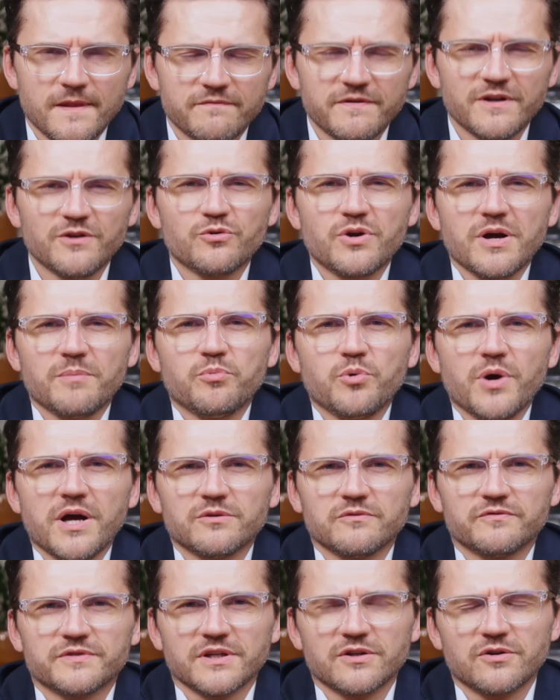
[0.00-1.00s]
Wielu
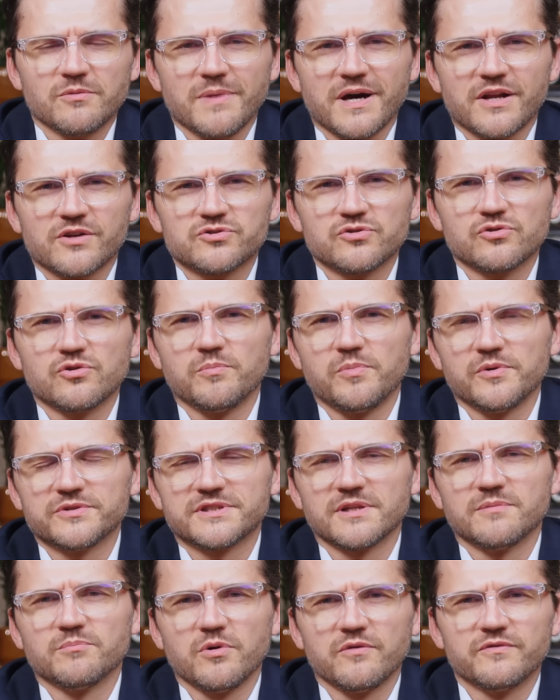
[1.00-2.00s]
kapłanów tego marszu ku
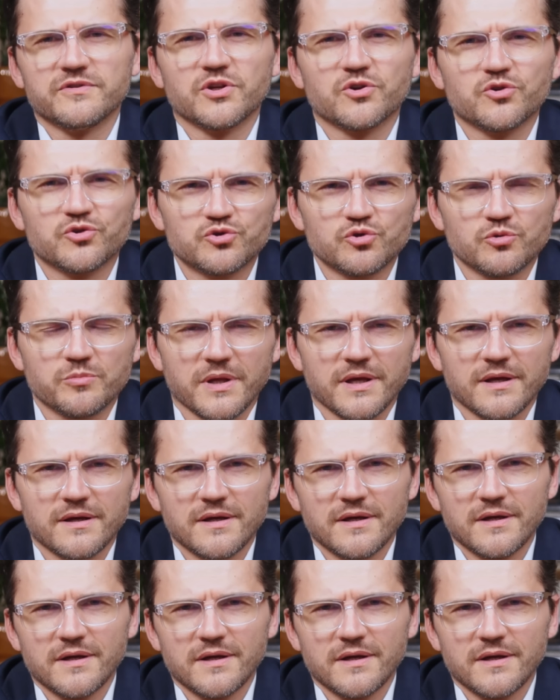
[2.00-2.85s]
postępowi nie rozumie